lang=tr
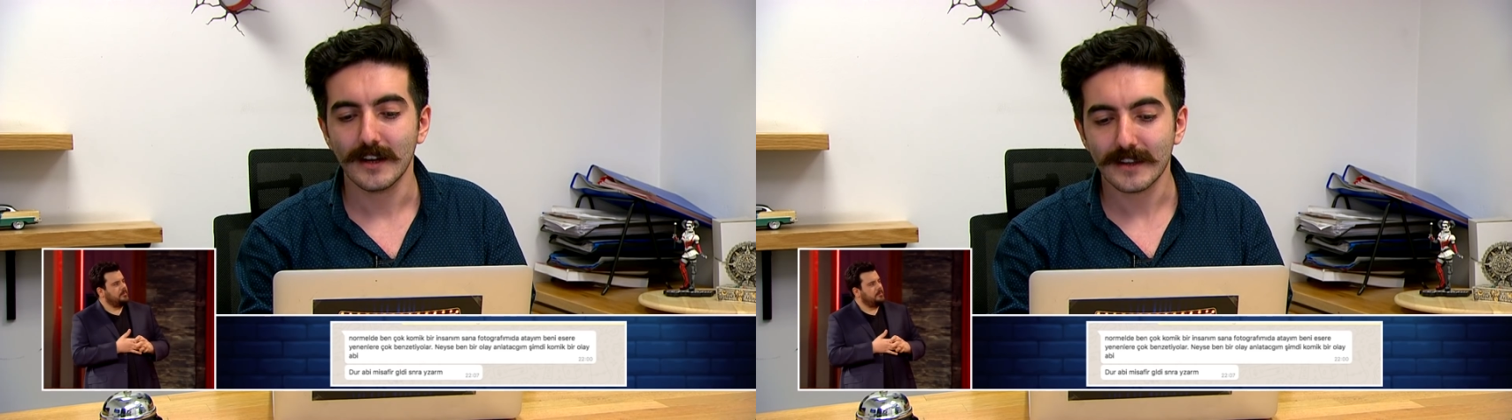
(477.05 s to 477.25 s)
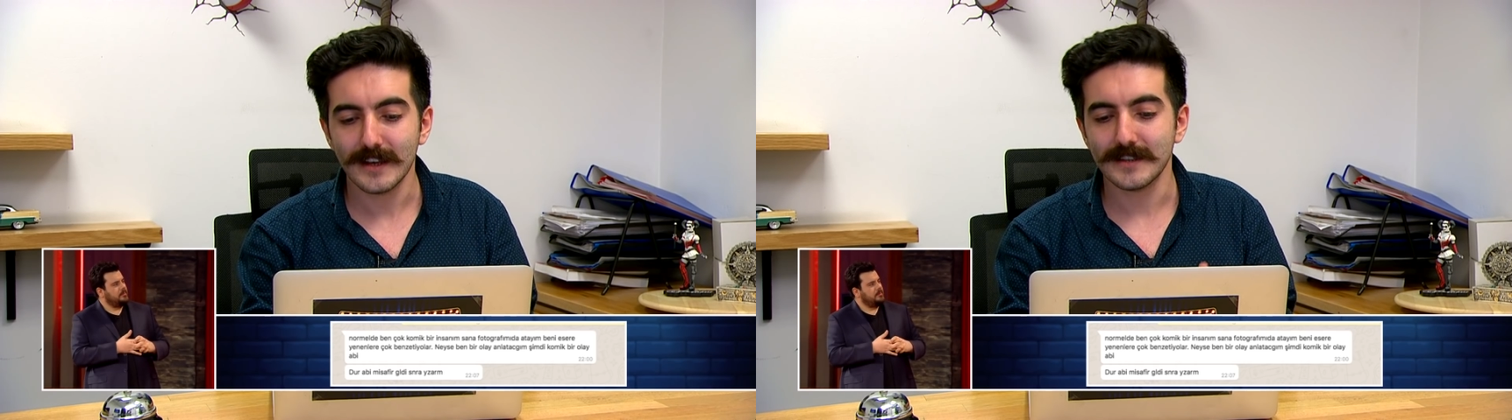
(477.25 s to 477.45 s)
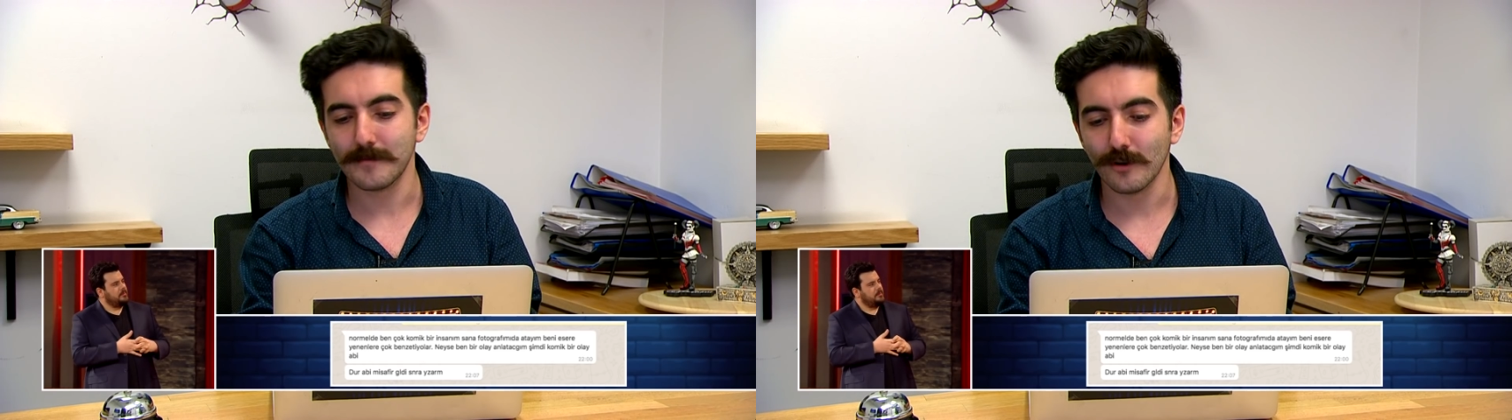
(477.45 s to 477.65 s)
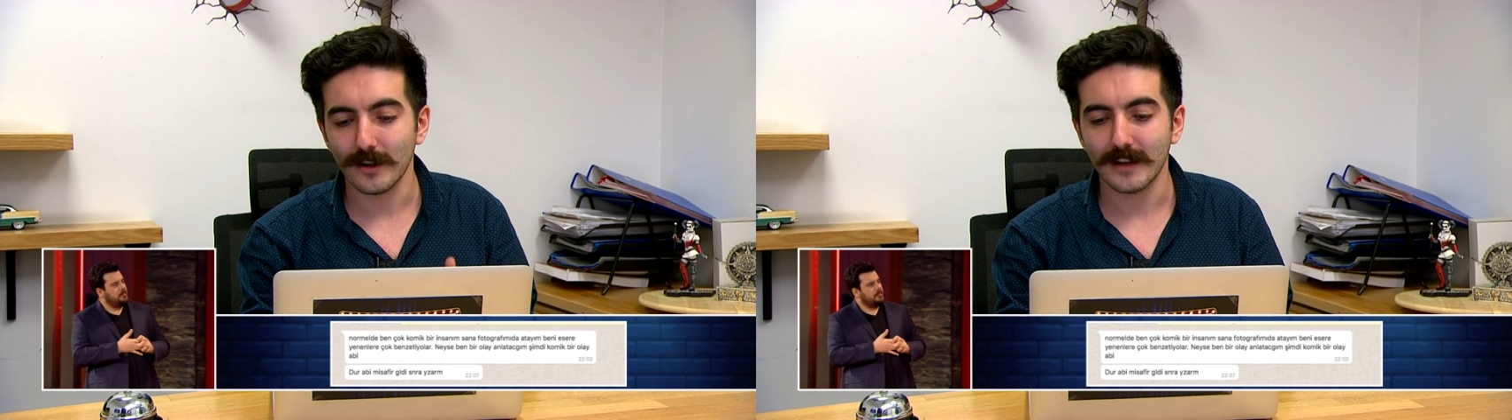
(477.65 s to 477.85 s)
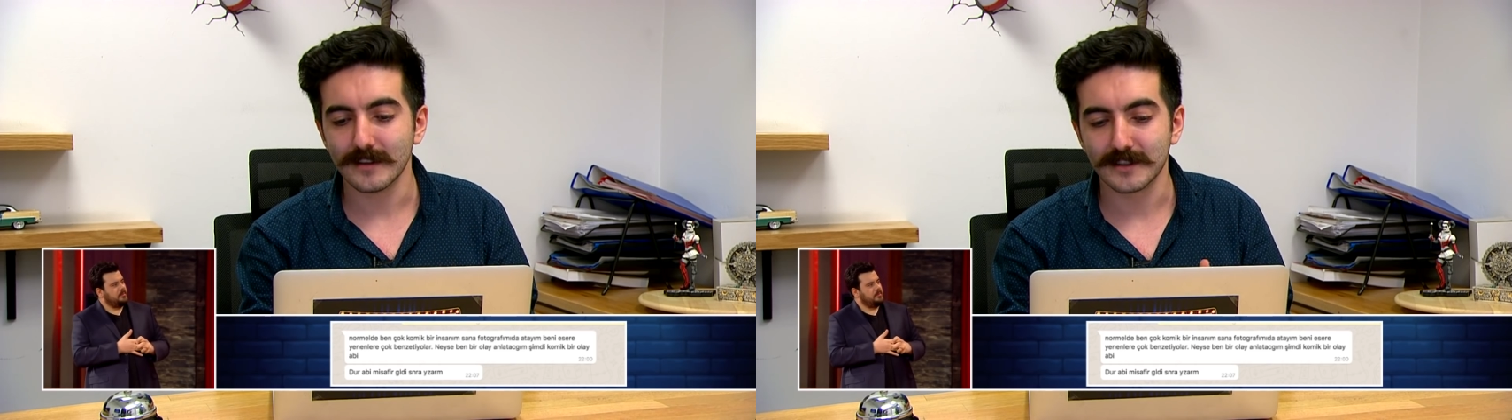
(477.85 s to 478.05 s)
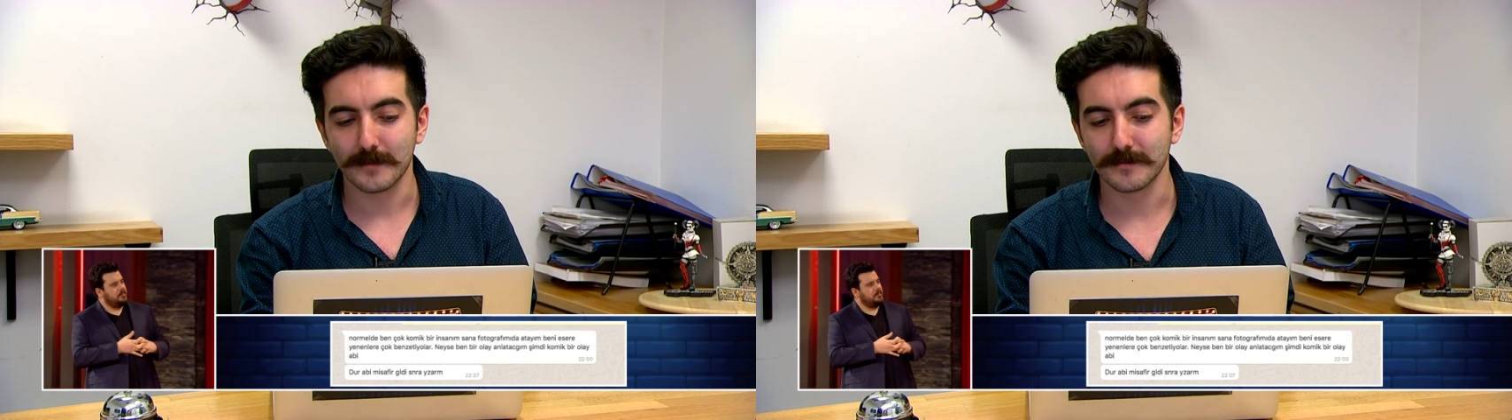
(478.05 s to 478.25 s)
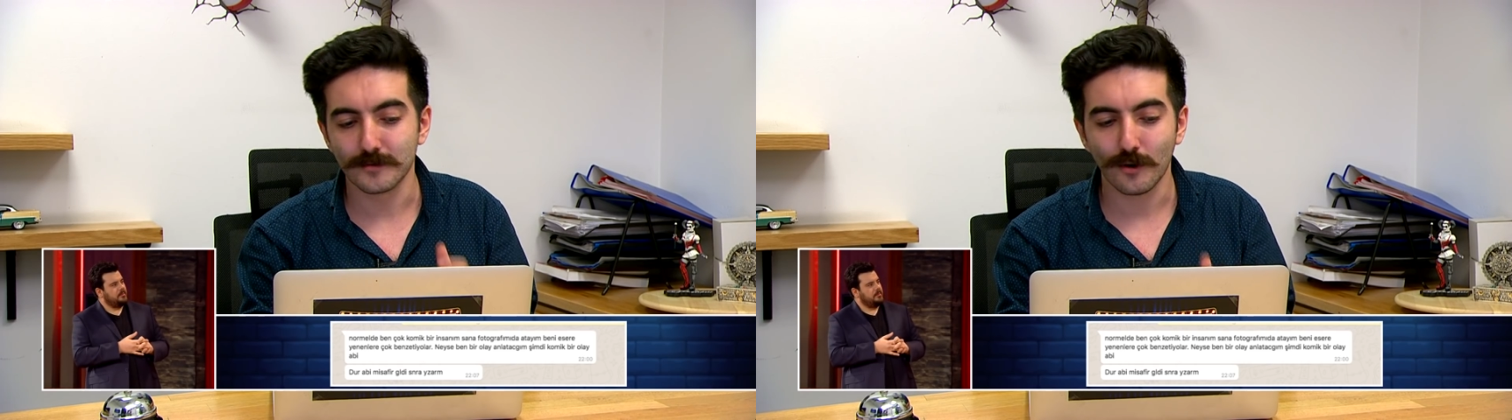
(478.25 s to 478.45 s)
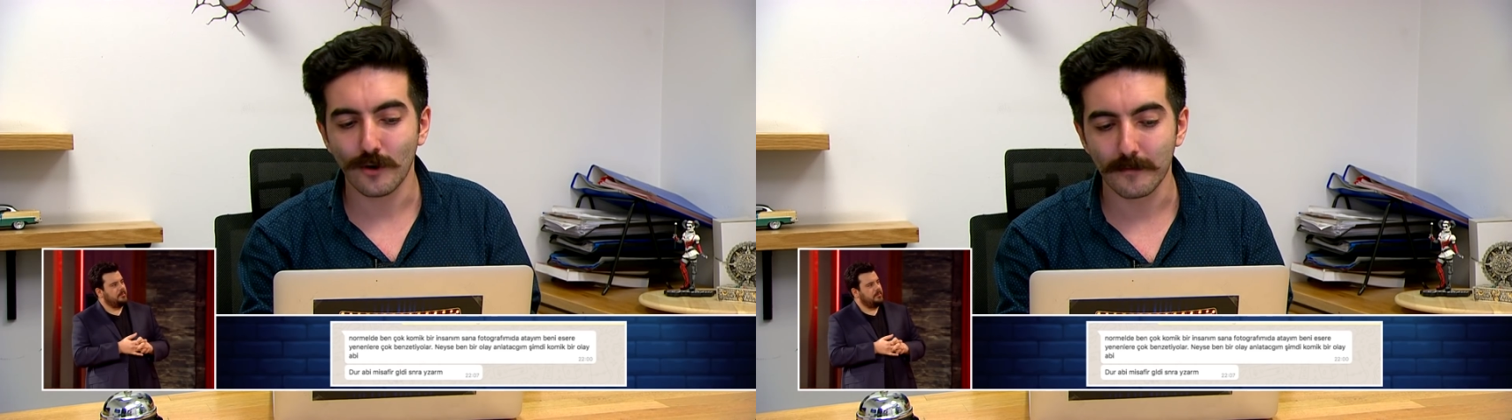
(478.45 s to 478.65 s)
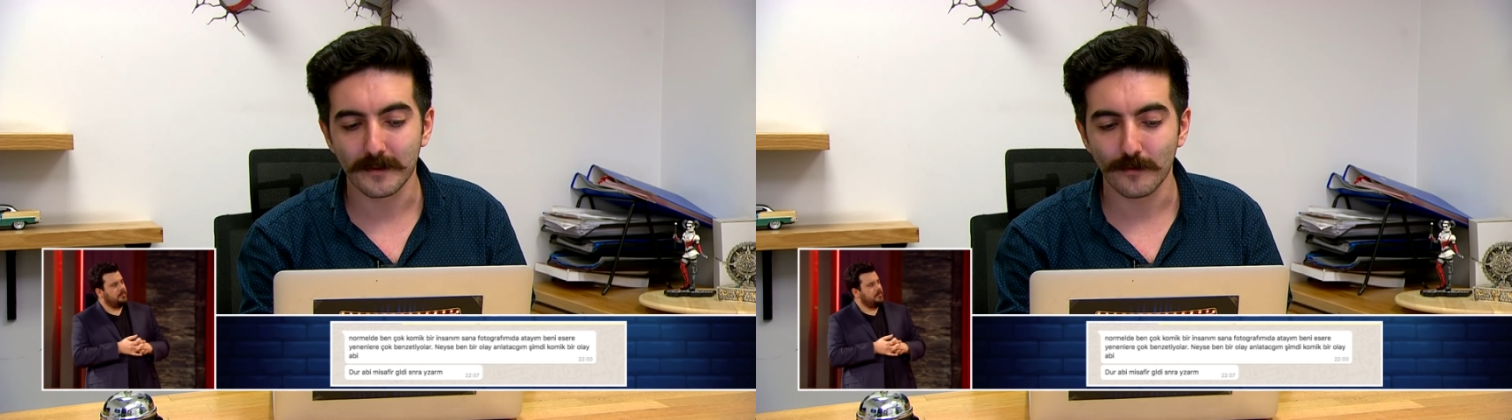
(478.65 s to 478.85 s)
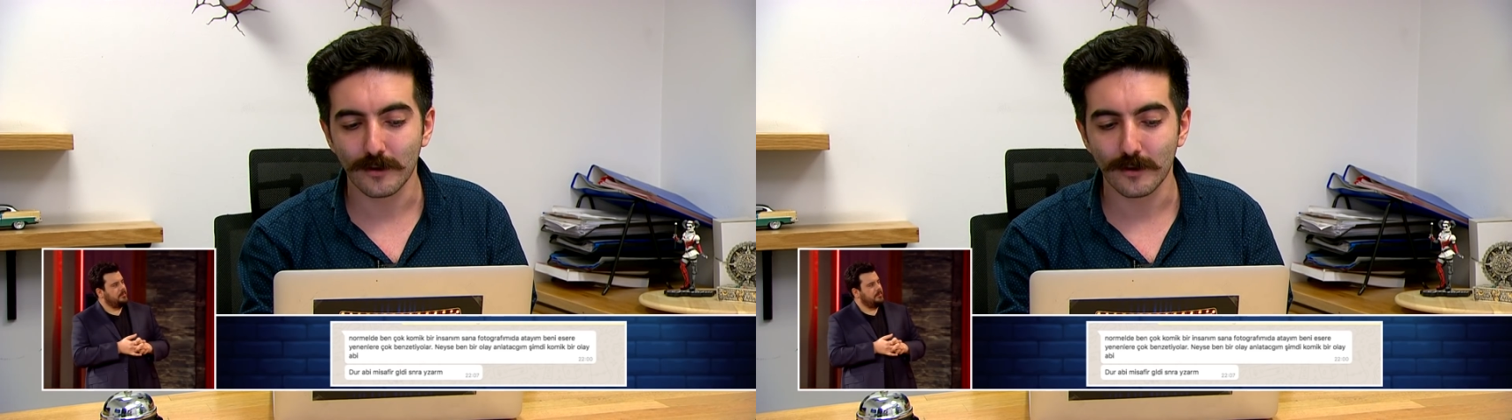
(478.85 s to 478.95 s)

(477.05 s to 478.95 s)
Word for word: Neyse bir olay anlatacağım şimdi. Çok komik